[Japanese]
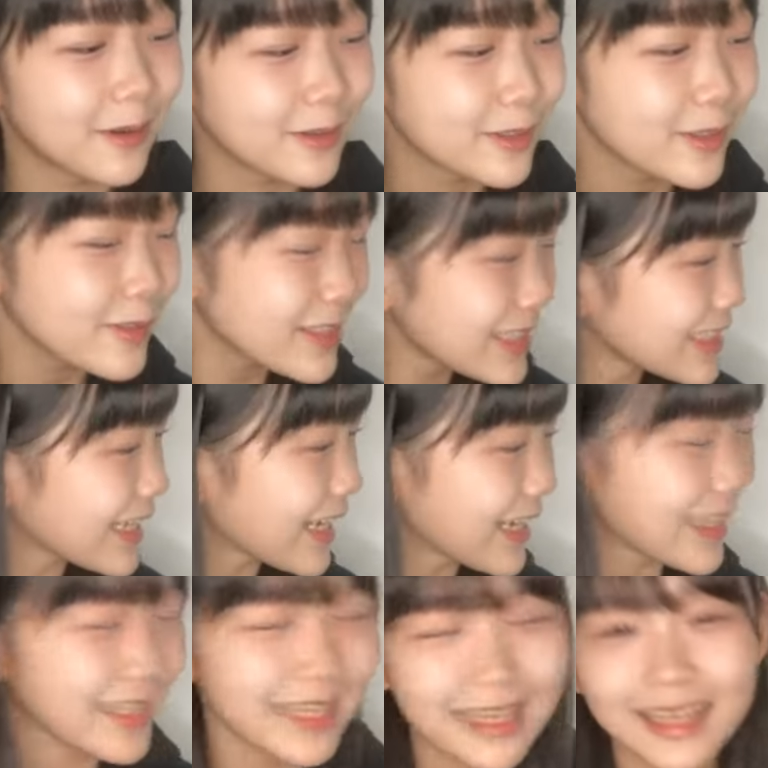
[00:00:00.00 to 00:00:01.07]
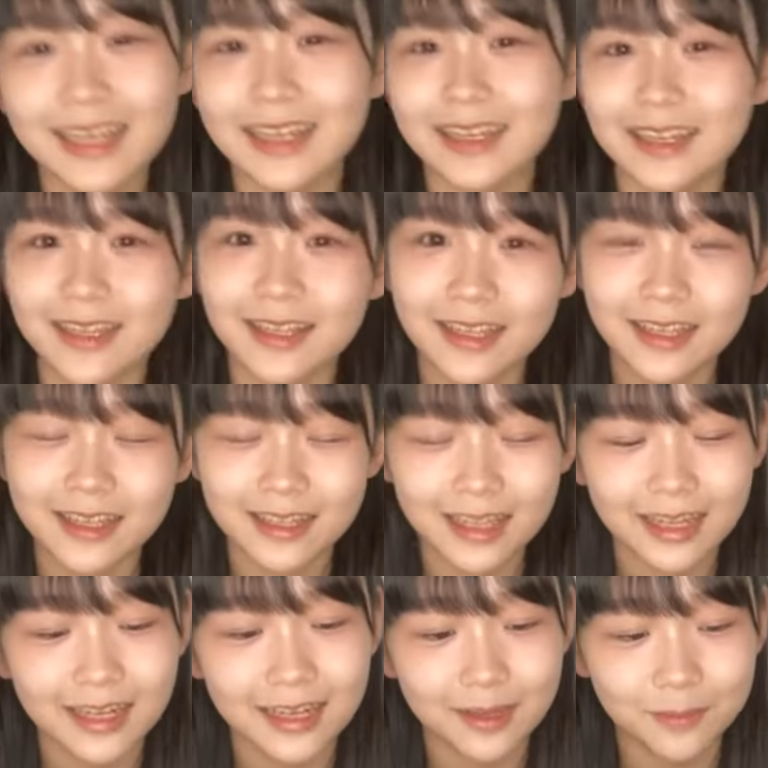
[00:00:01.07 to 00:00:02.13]
お掃除さんがね
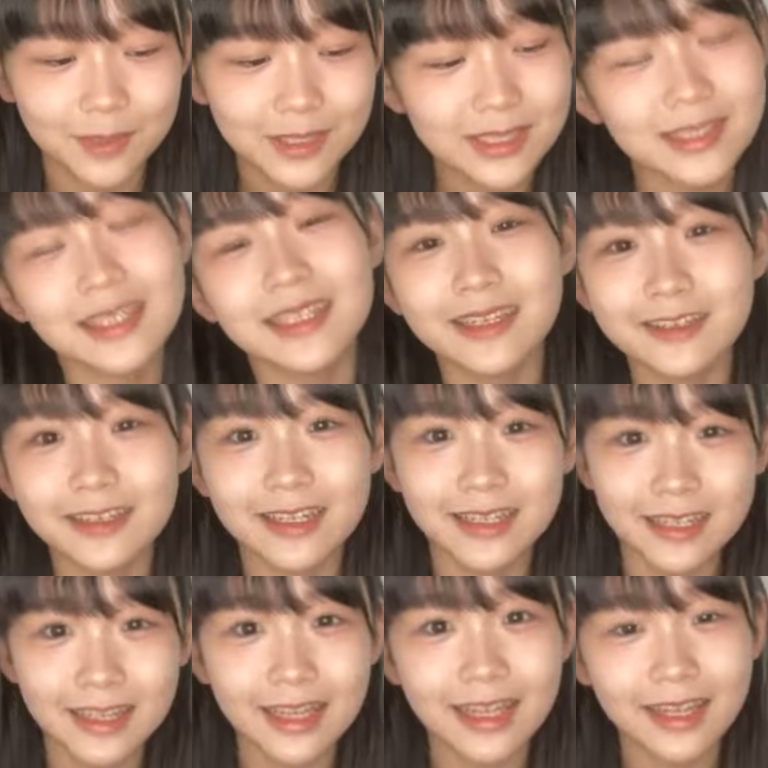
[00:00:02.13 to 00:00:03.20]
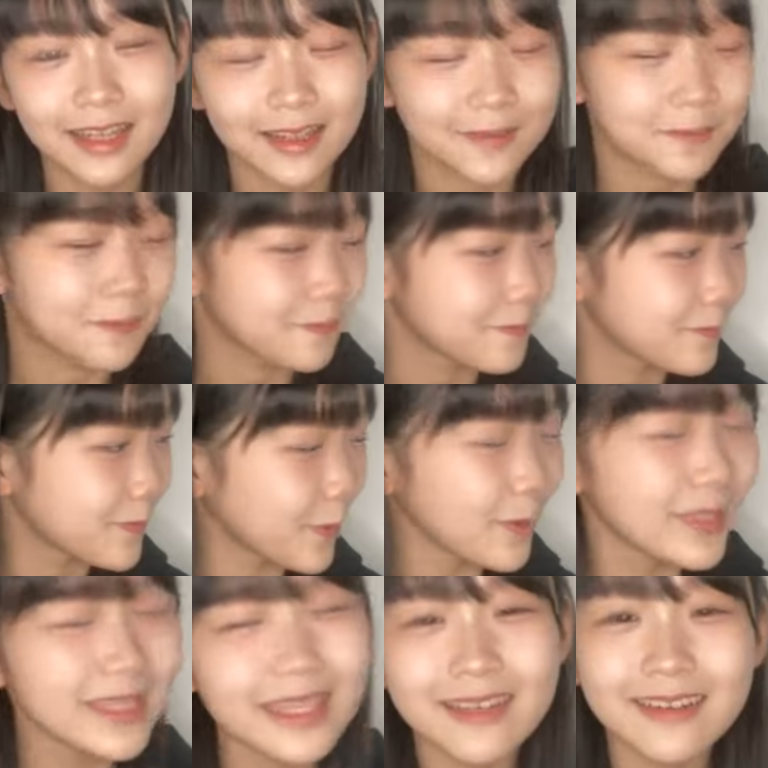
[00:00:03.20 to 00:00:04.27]
なんか見つけてくれてね
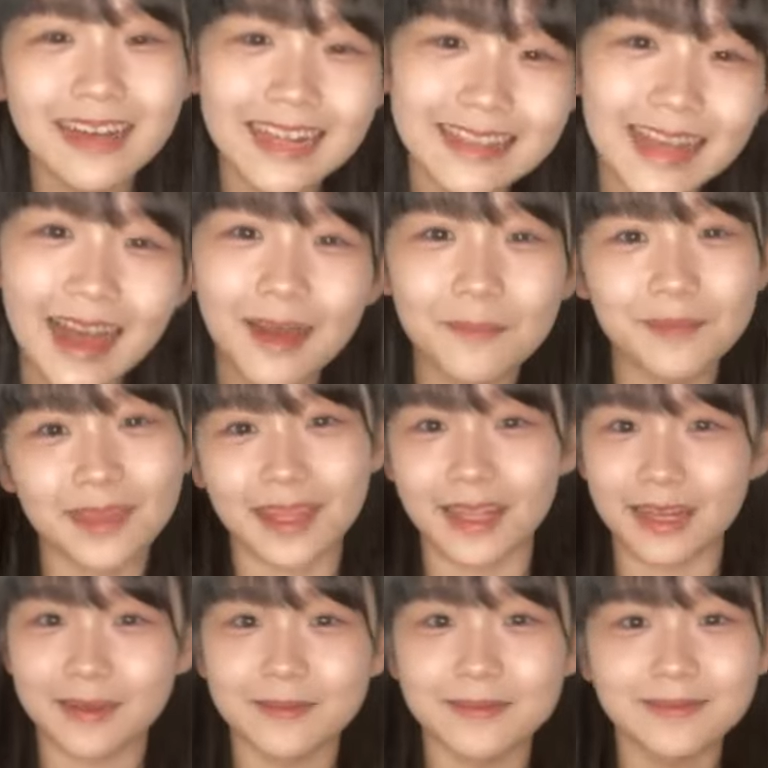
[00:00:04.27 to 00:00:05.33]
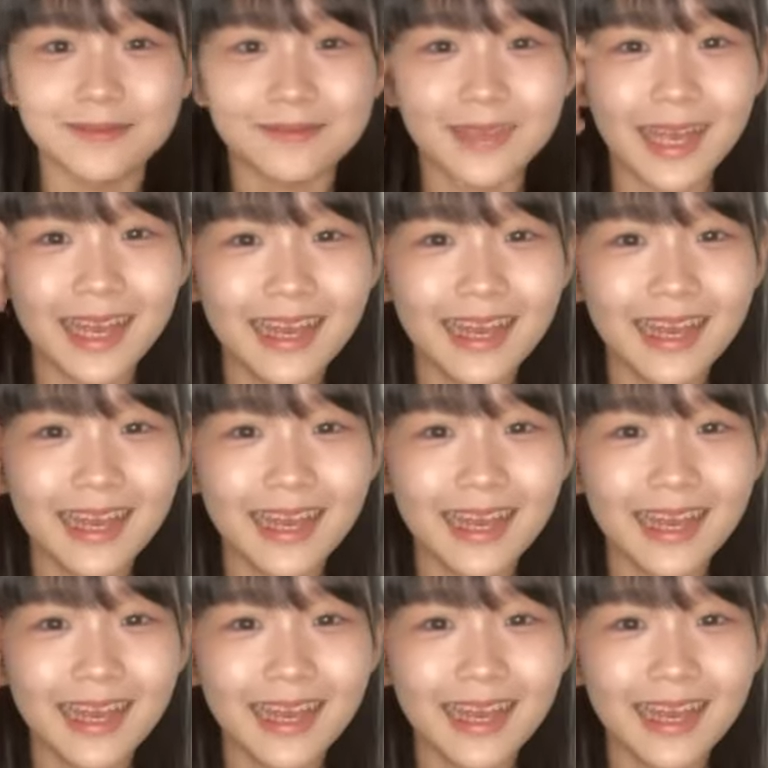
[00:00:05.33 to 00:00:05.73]
届けてくれたみたいな「